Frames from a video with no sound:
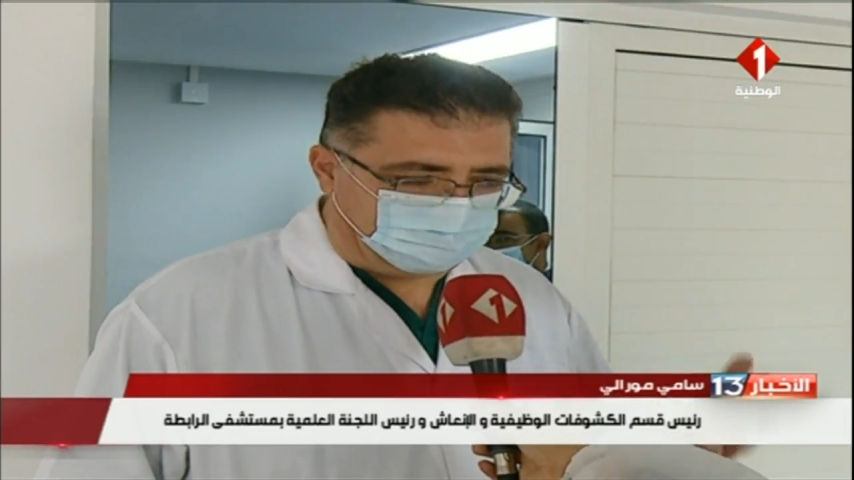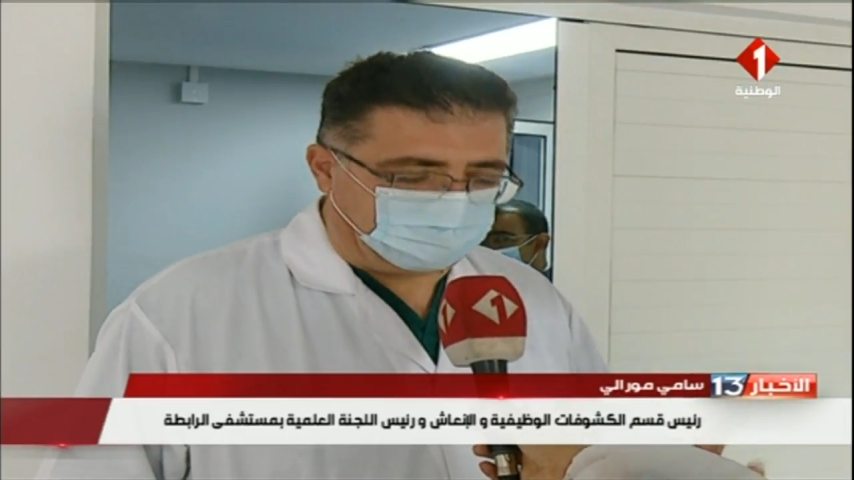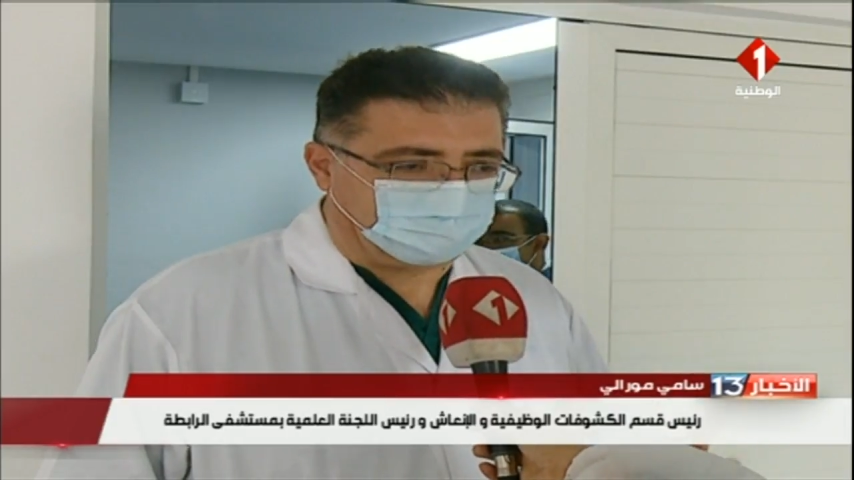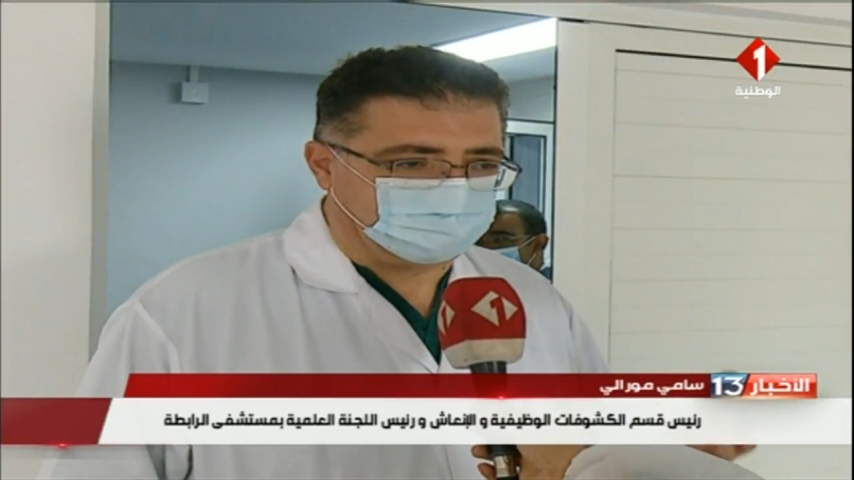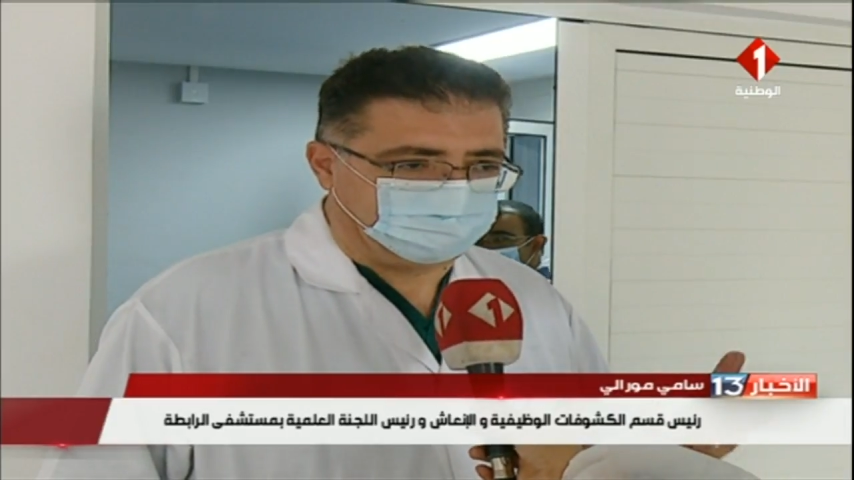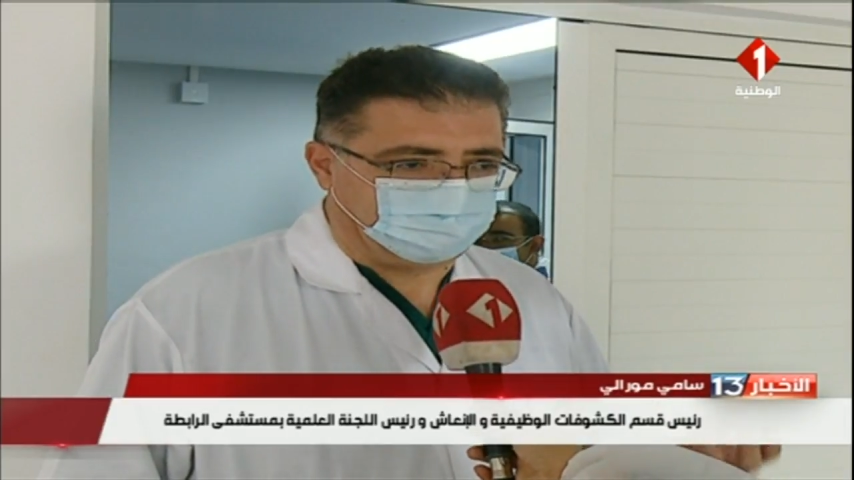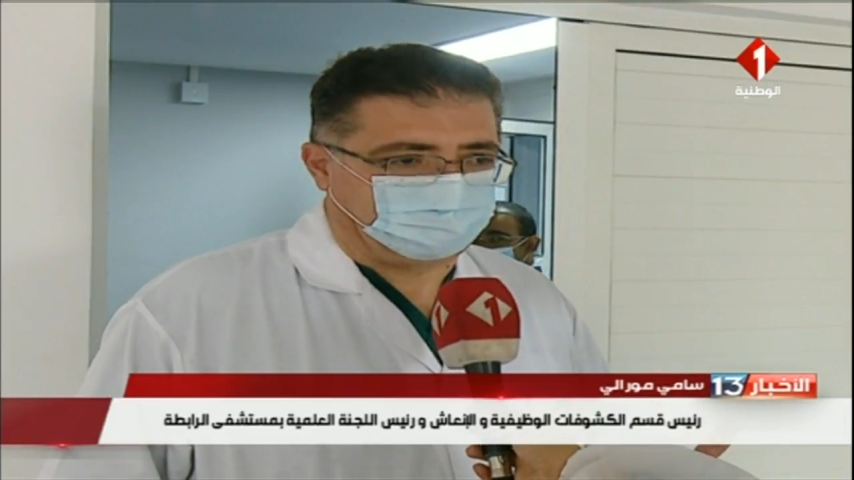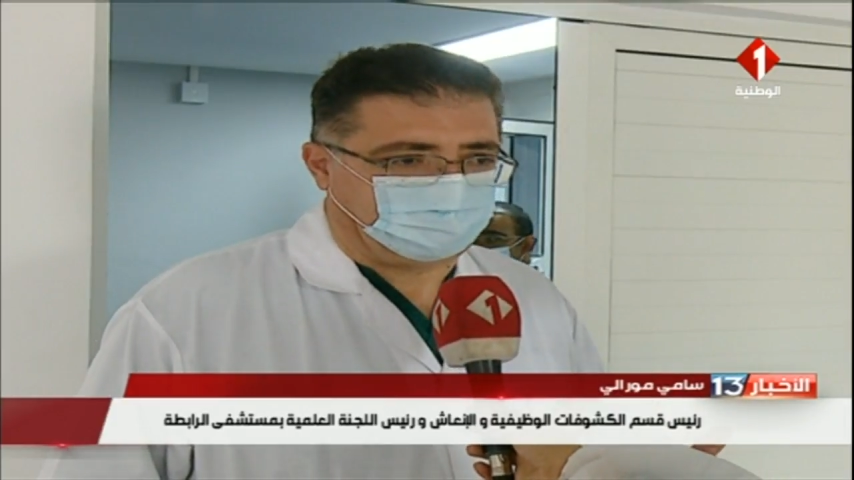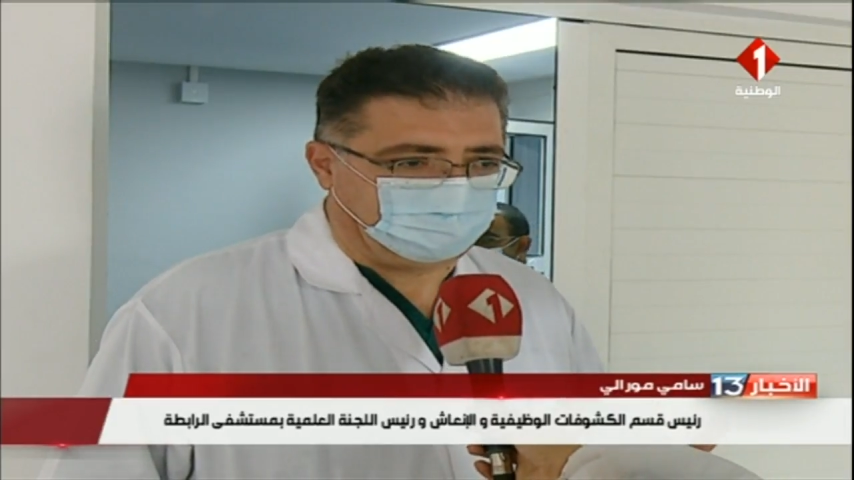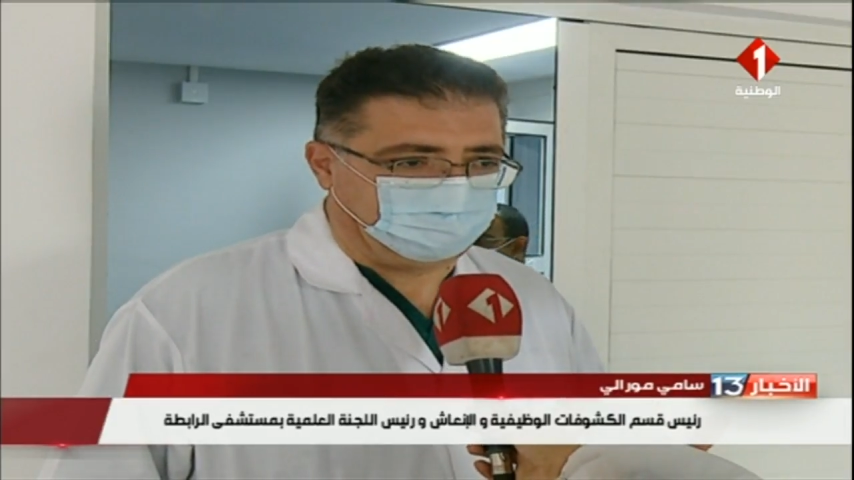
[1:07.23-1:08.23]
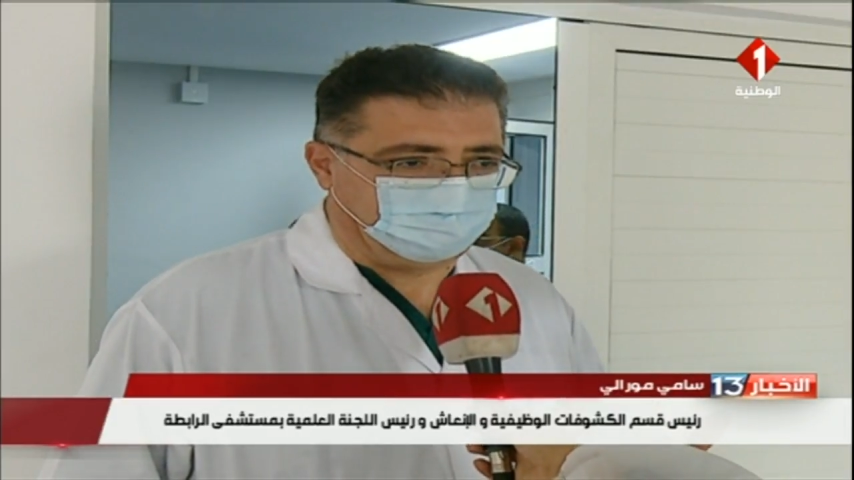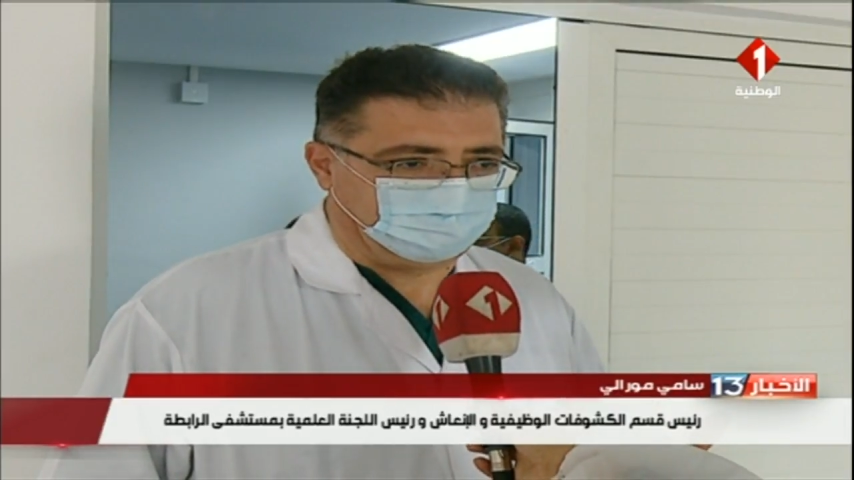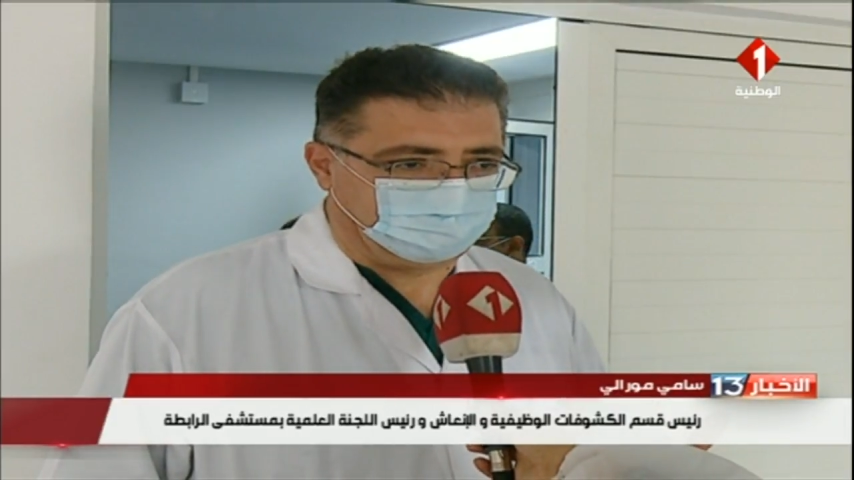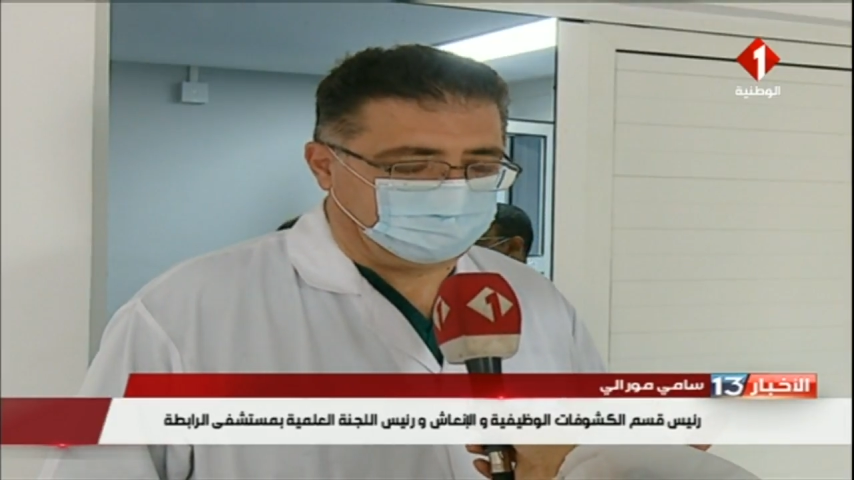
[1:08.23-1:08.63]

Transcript: في القسم نتاع الاولاد